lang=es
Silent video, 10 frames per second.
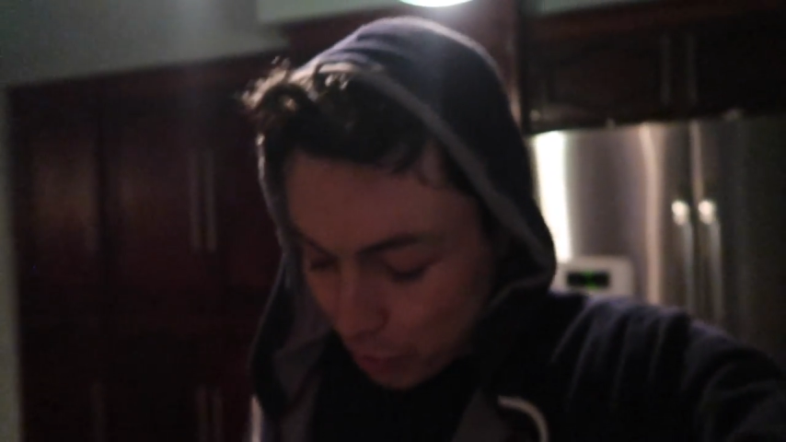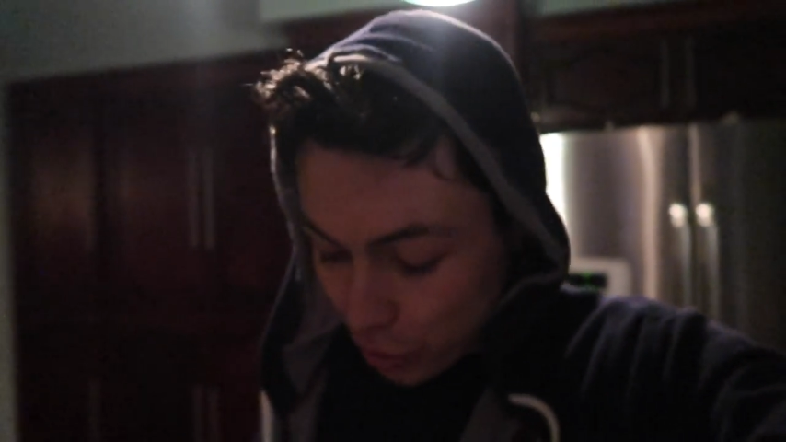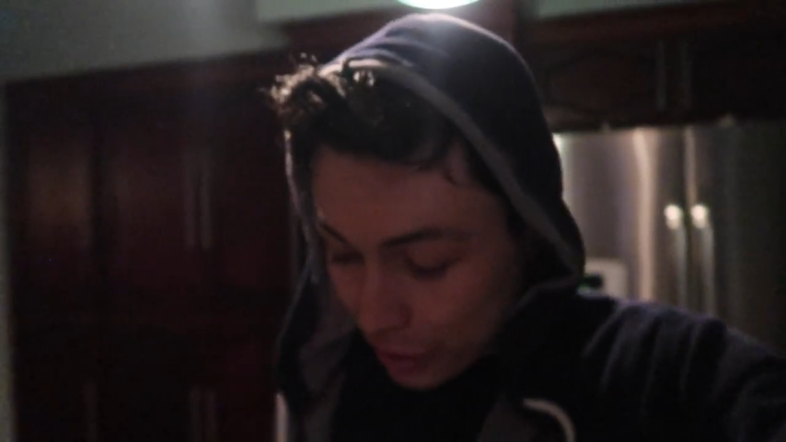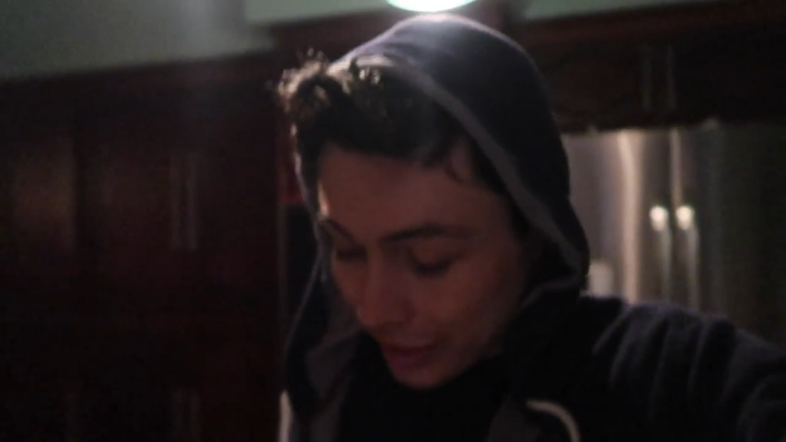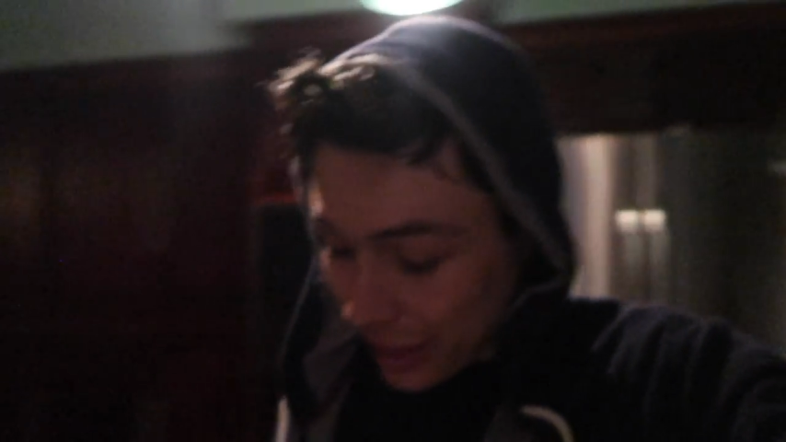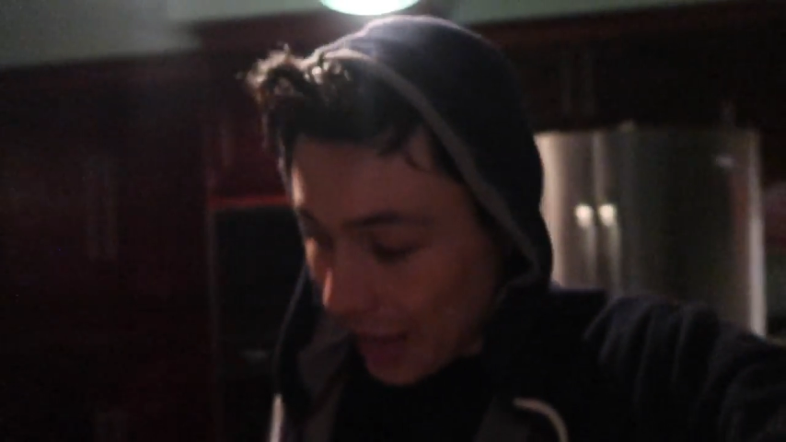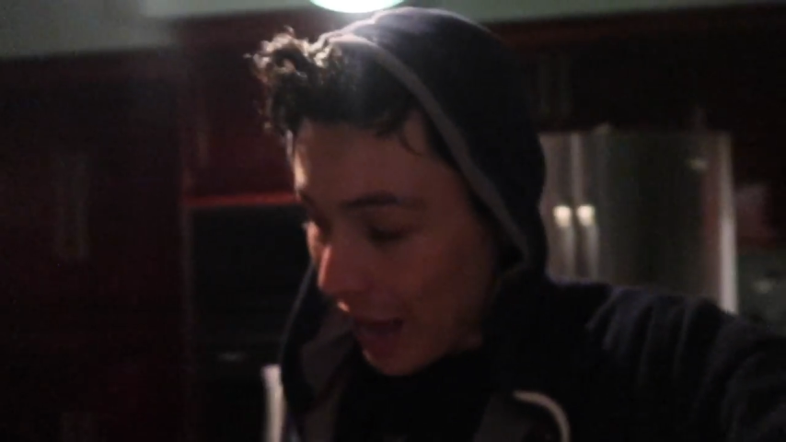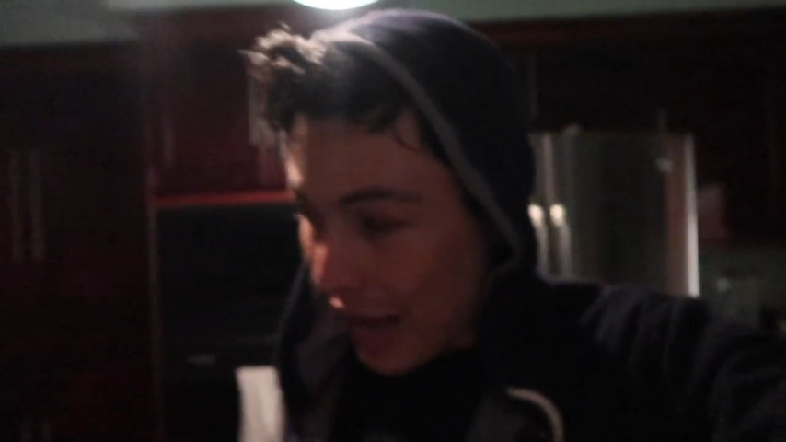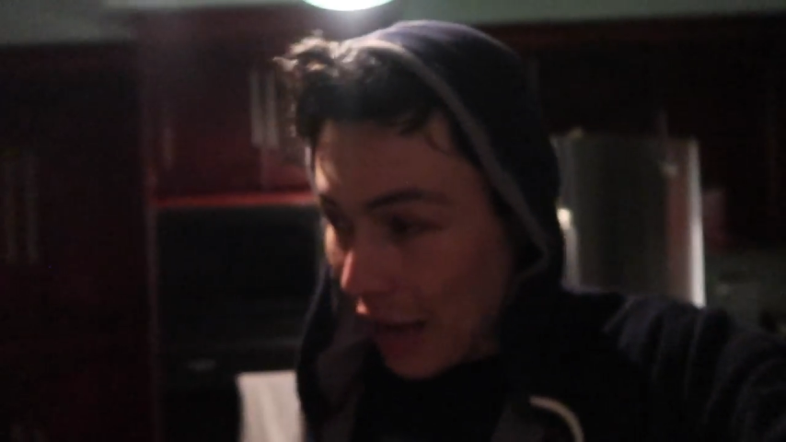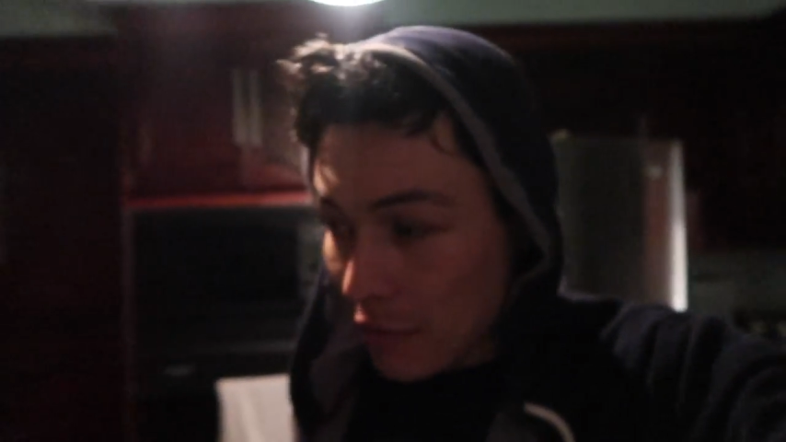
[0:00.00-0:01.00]

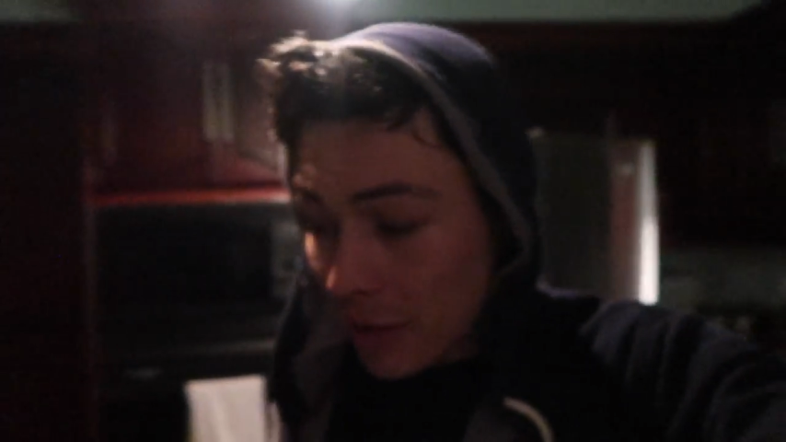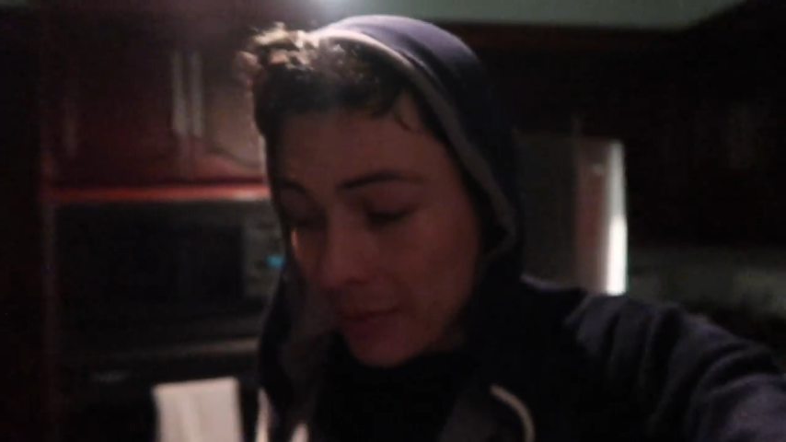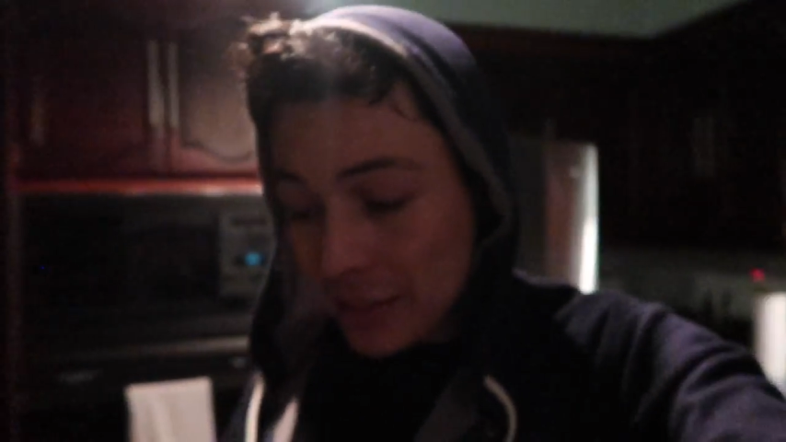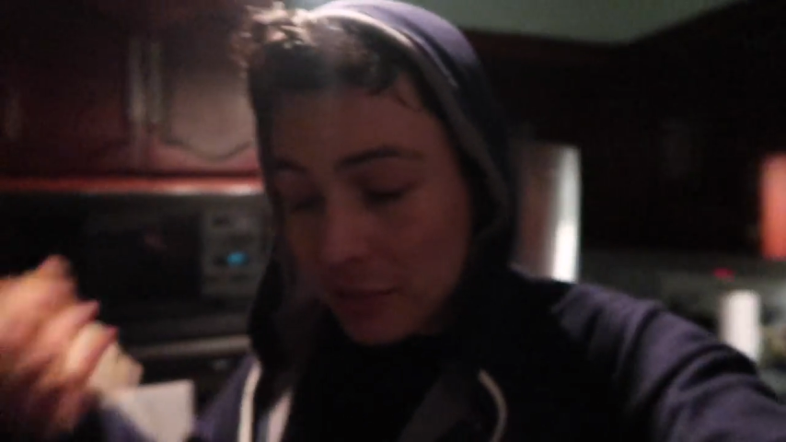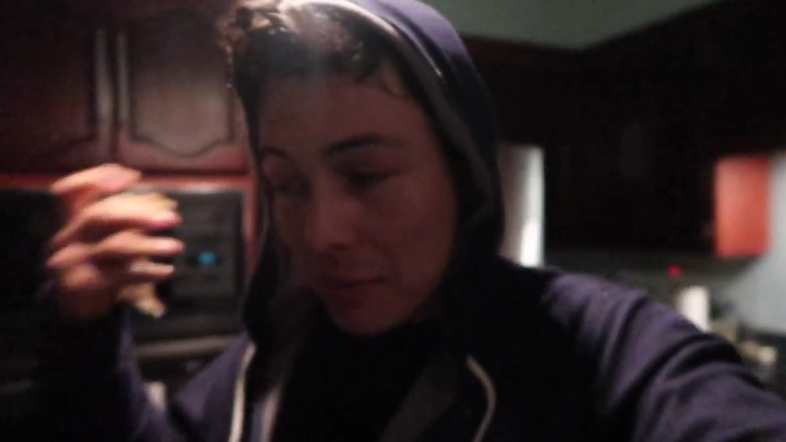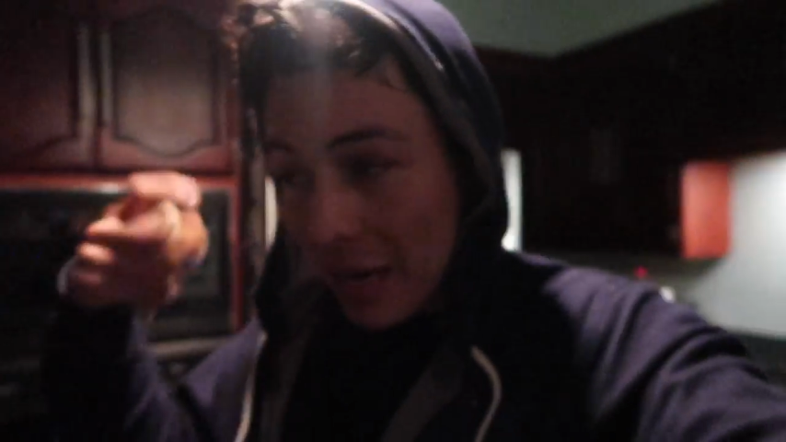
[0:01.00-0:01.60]
Porque a mí a veces